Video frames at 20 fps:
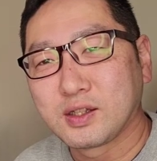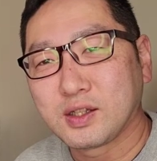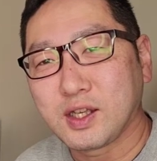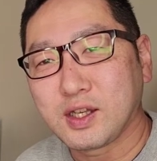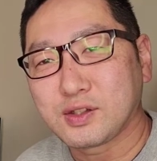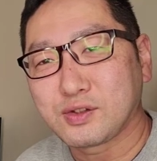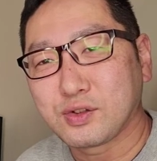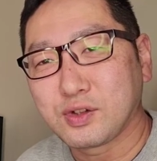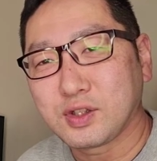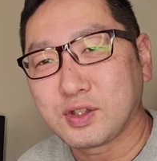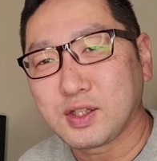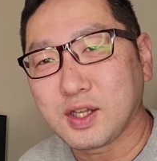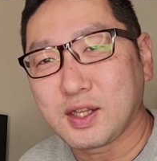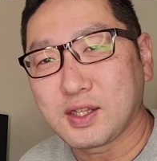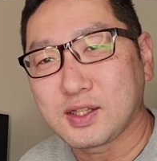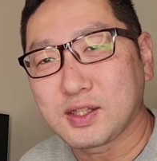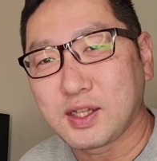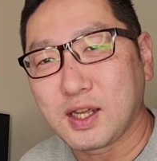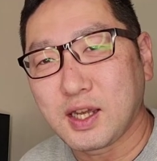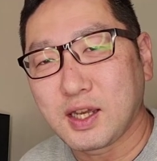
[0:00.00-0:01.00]
で、そういった
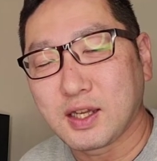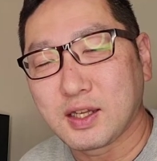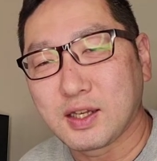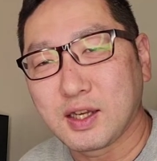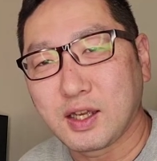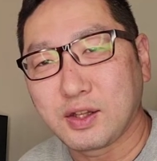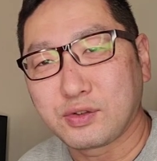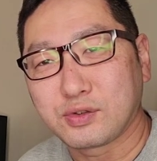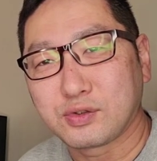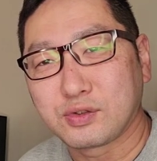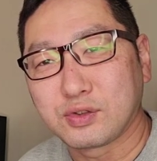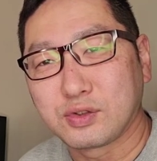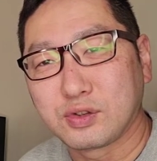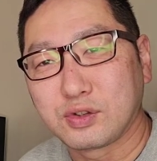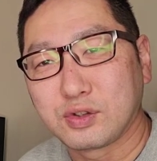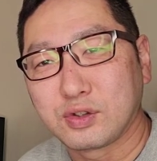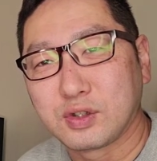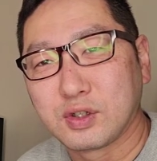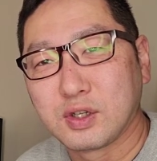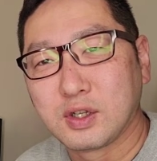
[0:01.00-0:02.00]
ですね、えっ
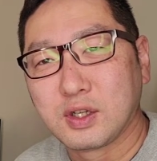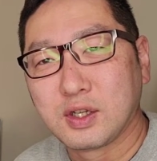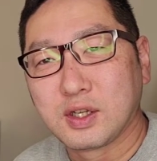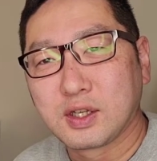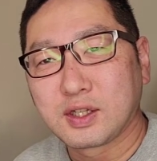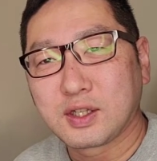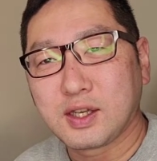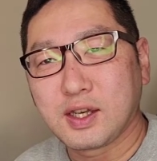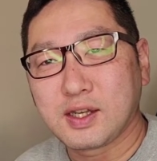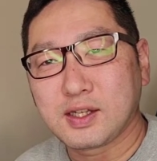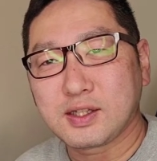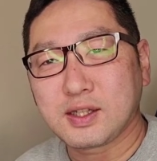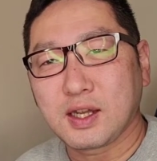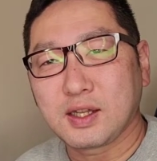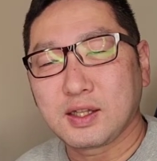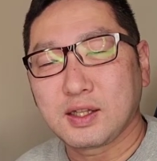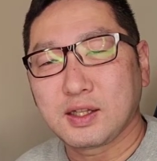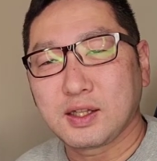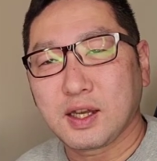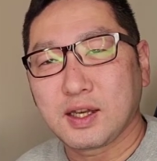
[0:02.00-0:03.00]
と、計
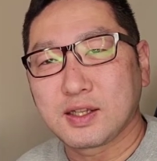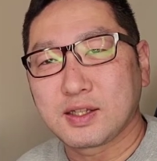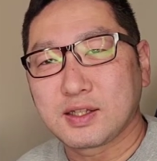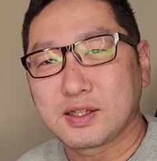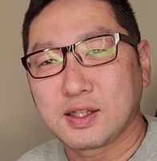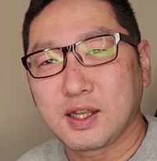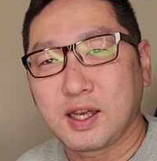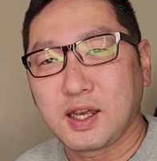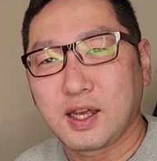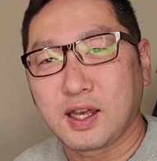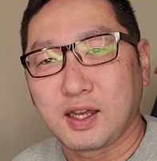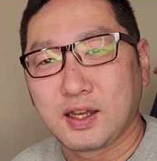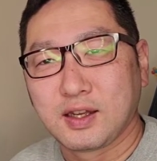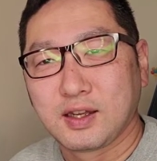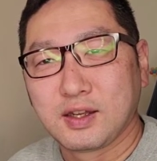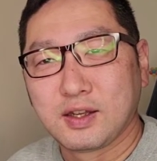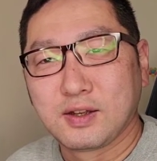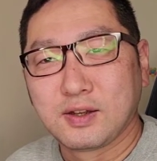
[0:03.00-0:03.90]
算に対して、